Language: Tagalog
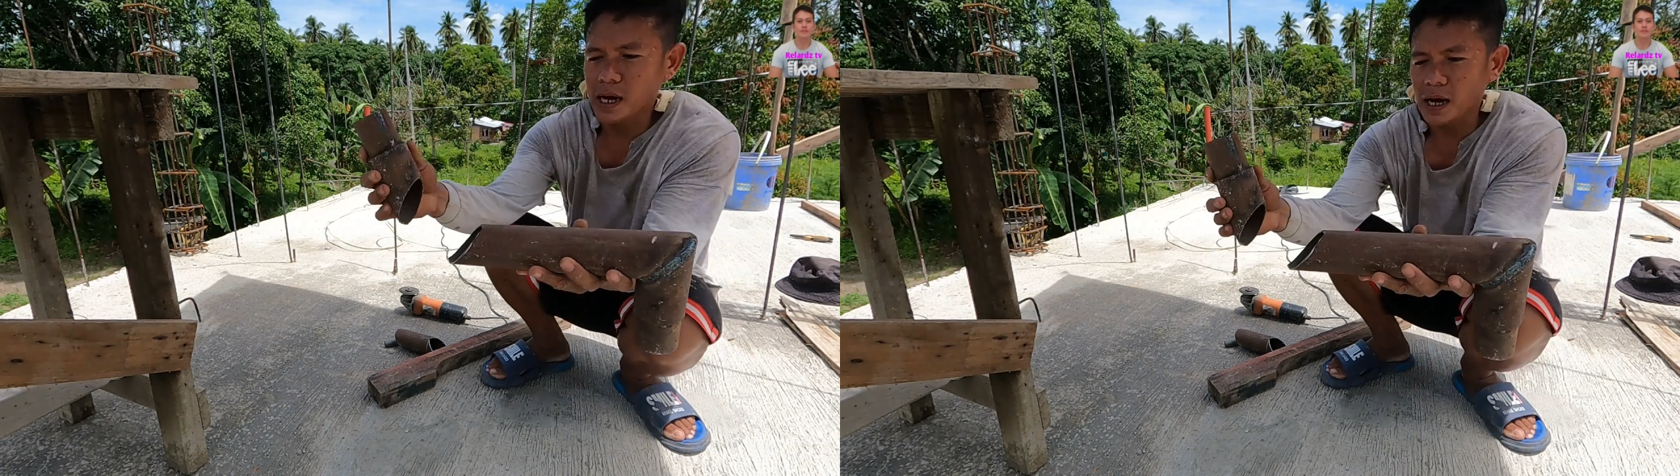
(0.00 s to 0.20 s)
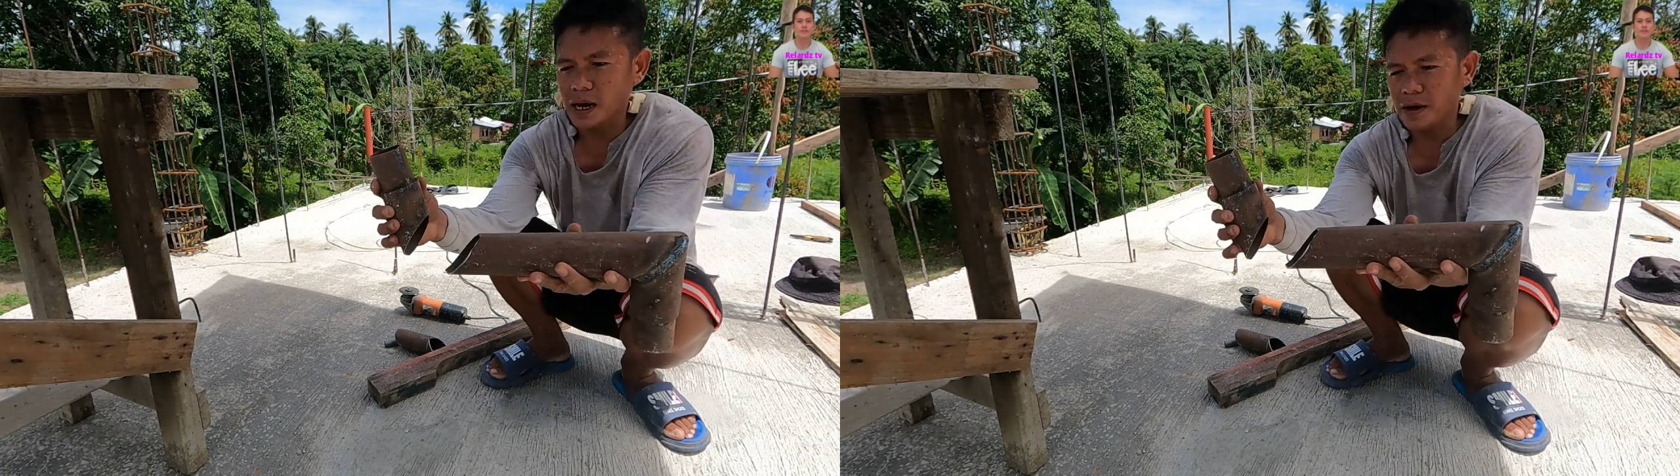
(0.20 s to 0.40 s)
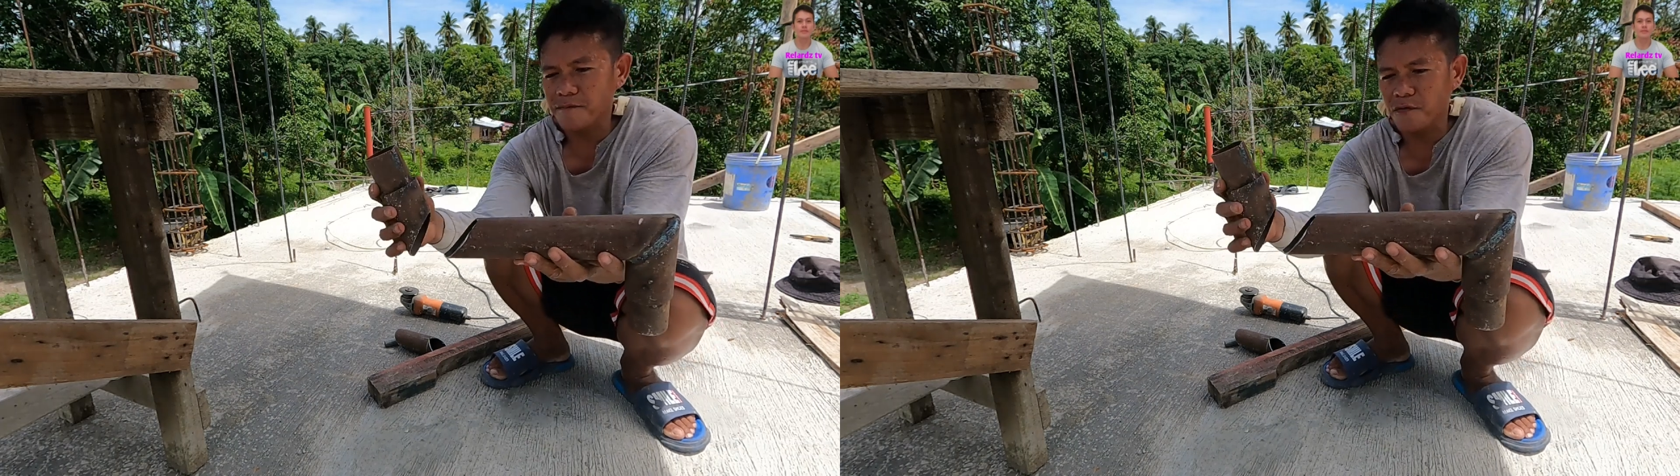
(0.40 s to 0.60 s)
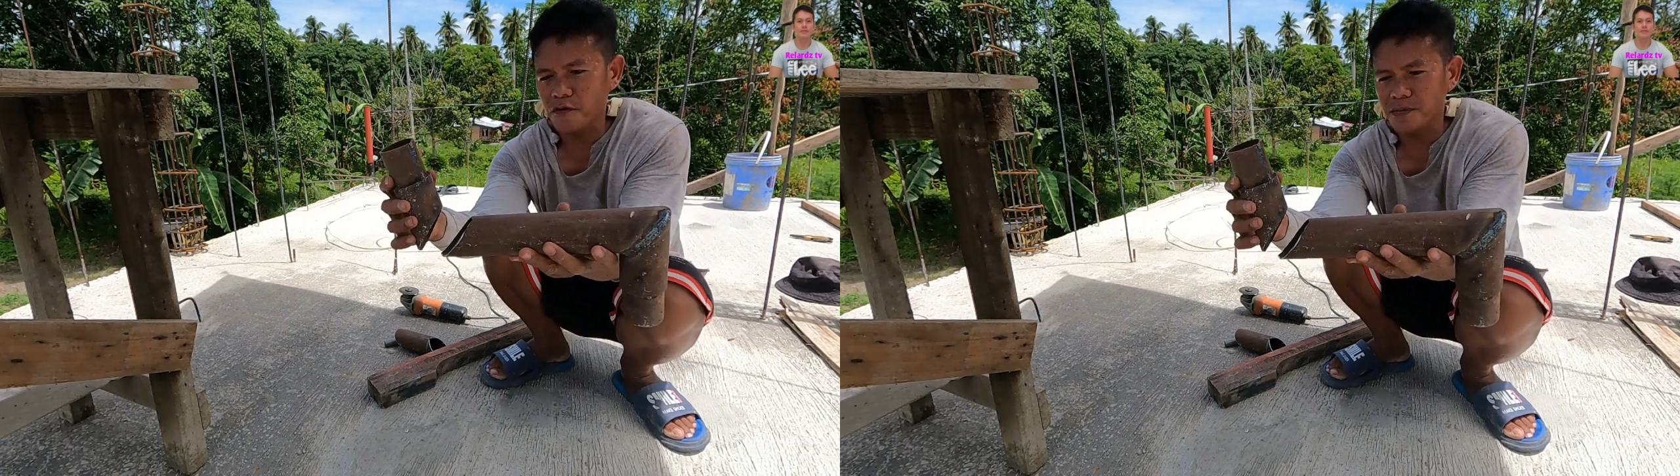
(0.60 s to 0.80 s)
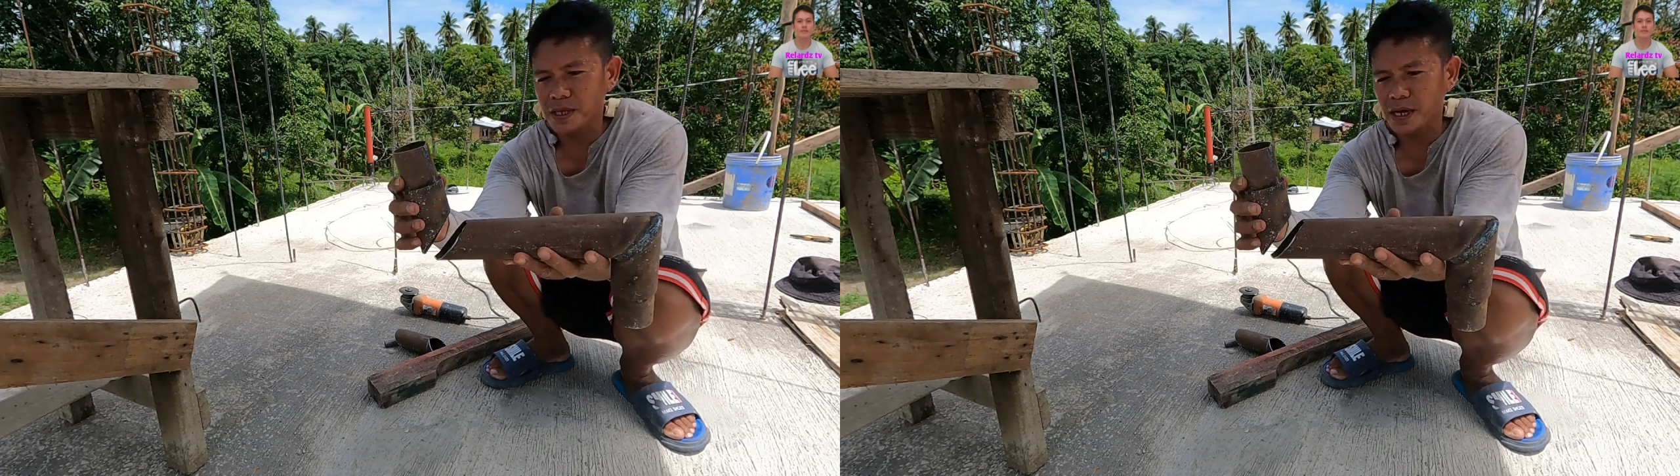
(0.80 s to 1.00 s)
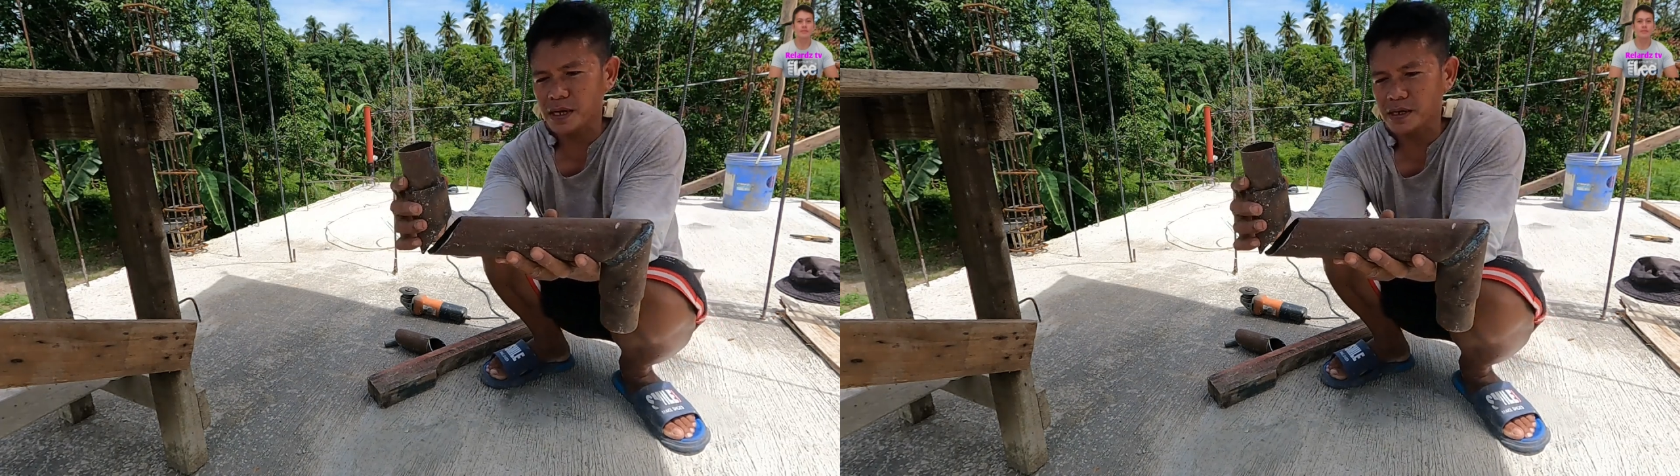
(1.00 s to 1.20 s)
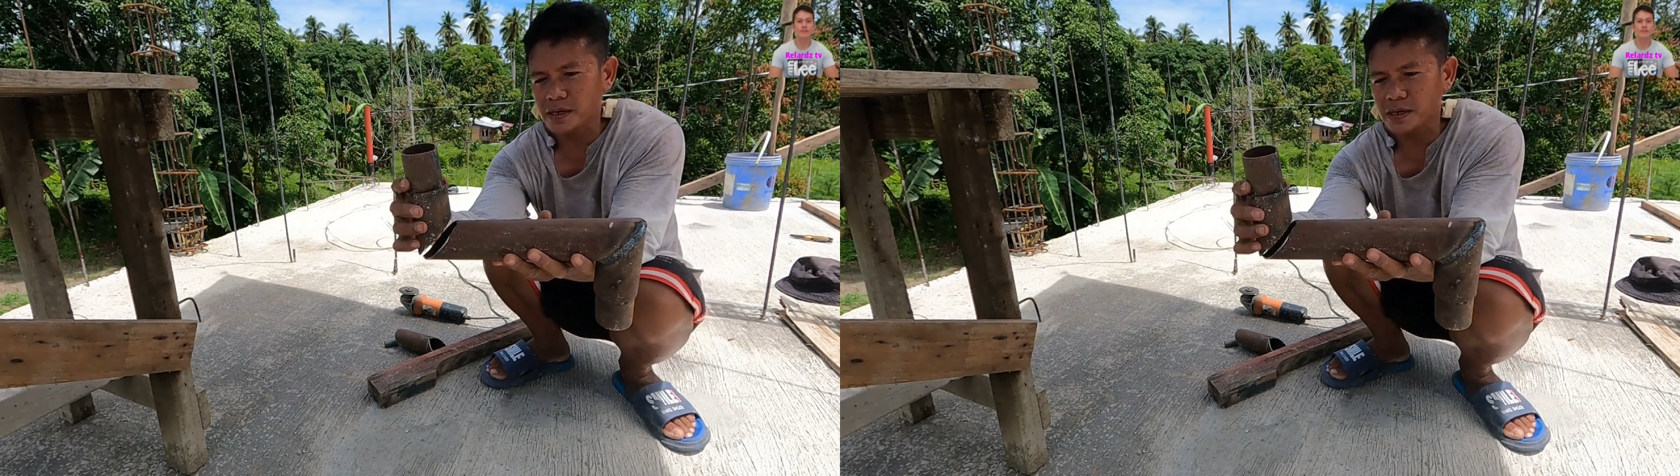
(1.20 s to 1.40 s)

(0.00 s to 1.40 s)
uh, form niya.